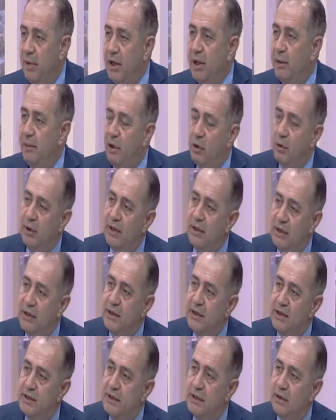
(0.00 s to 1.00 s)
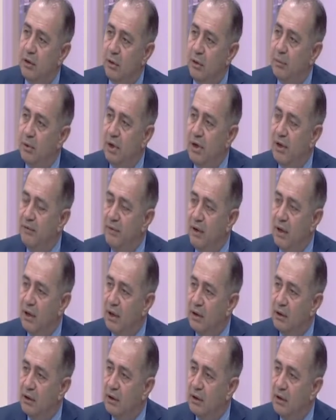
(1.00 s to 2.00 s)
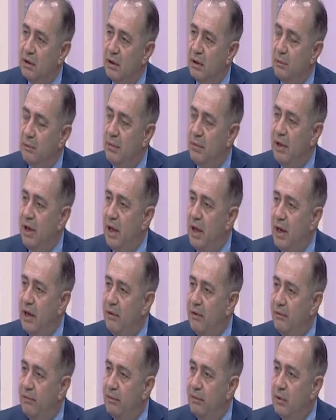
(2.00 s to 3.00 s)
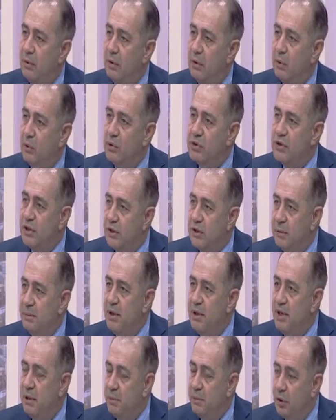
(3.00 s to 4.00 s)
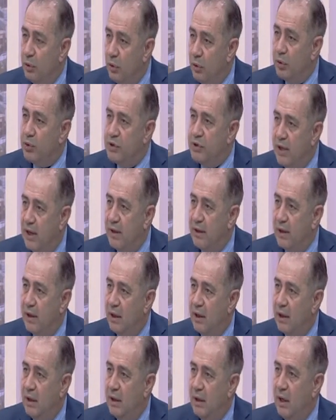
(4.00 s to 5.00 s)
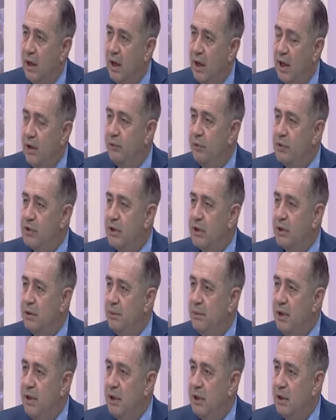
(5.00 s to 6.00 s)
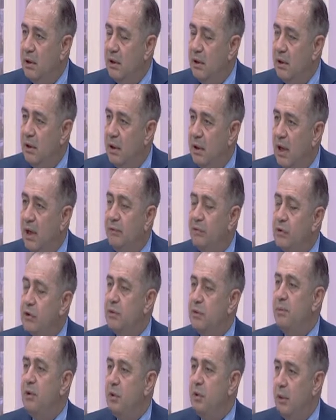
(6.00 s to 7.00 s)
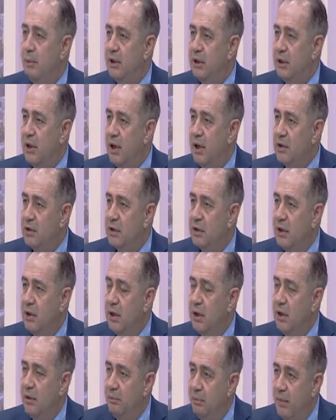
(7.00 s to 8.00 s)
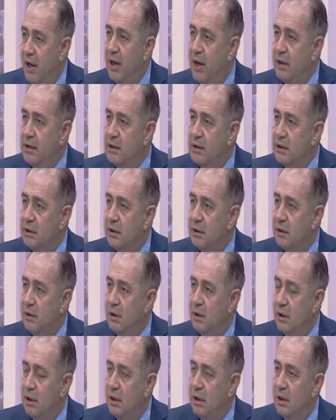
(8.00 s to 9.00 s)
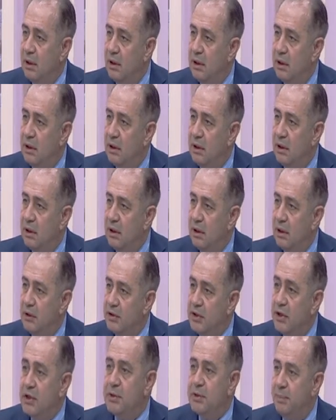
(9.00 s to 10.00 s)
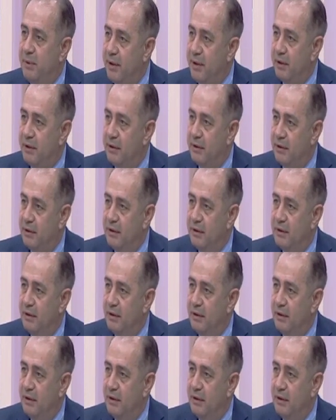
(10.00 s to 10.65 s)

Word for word: بينما اللغة الإنجليزية عمرها فقط من 1600 بالنضج هذا آه. 1600 1618 مات آه، آه، شكسبير